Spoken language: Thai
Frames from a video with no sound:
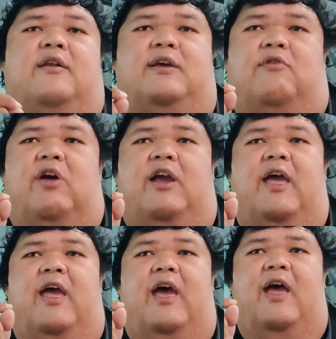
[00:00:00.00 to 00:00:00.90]
หรือว่า
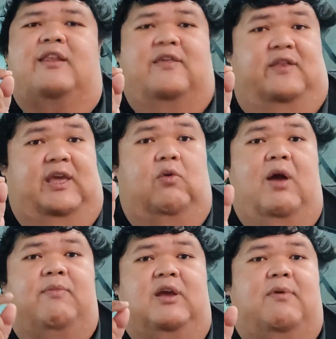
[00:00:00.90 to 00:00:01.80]
ค่าดัชนีค
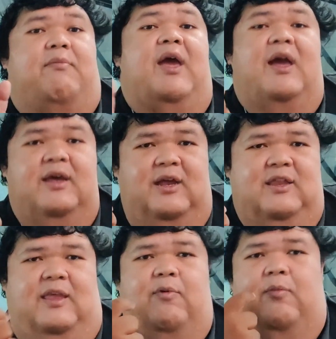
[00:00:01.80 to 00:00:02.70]
วามหนืดมันมากขึ้น
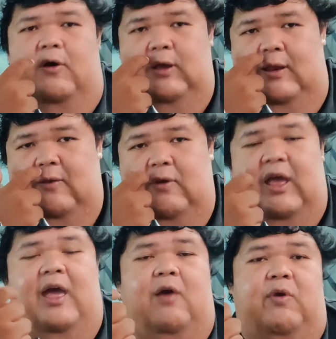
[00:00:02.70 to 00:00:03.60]
ที่ผมบอกคือ
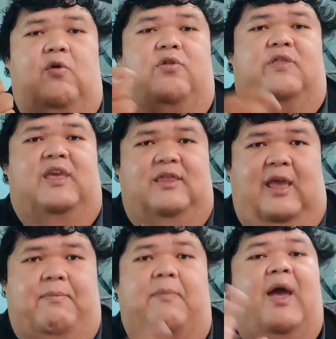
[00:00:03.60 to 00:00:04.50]
ค่า Viscosity
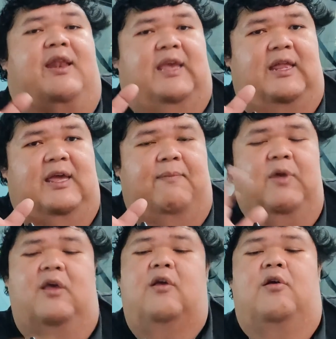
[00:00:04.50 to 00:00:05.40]
Index ประมาณนี้นะครับ
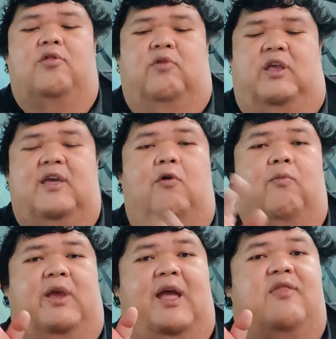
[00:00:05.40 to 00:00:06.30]
ส่วนไอ้เจ้าโอ
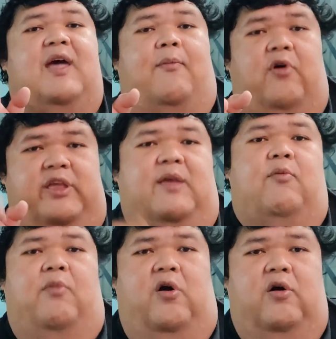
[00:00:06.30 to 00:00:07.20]
เมก้า300อย่าง
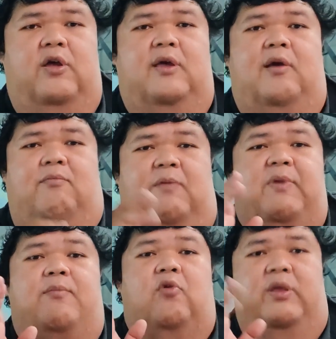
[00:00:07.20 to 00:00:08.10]
ที่ผมบอกมัน
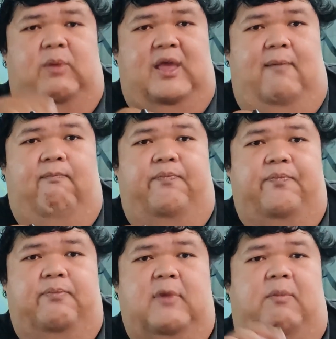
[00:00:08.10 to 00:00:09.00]
เป็นโมลิมินัม
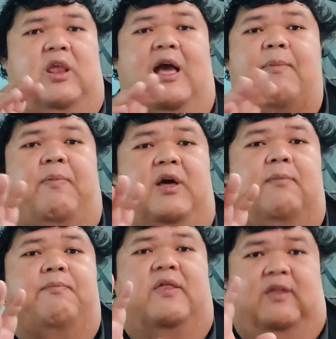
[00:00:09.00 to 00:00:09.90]
มันไม่ได้เข้าไปเพิ่
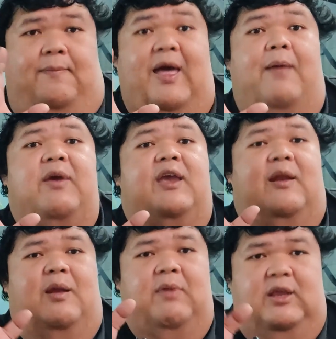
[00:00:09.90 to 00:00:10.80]
มประสิทธิภาพให้
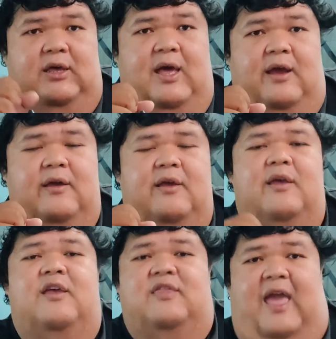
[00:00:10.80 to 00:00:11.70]
กับน้ำมันเครื่อง
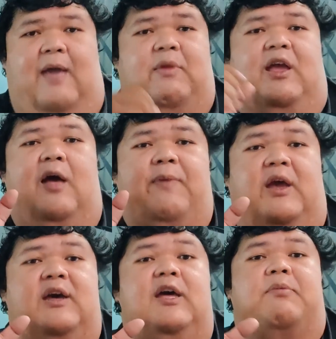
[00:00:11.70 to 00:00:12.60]
แต่มันเข้าไป
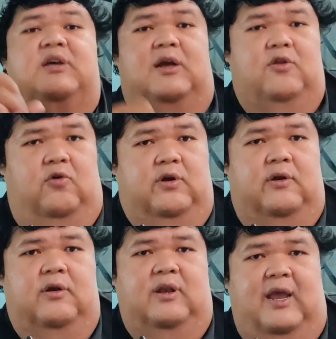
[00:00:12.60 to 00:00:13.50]
เคลือบเครื่องยนต์
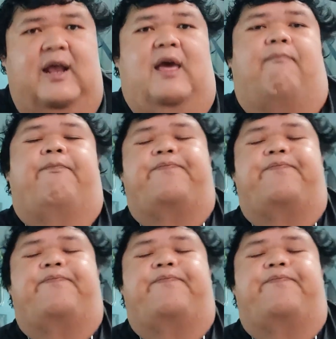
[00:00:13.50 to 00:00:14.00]
นะครับ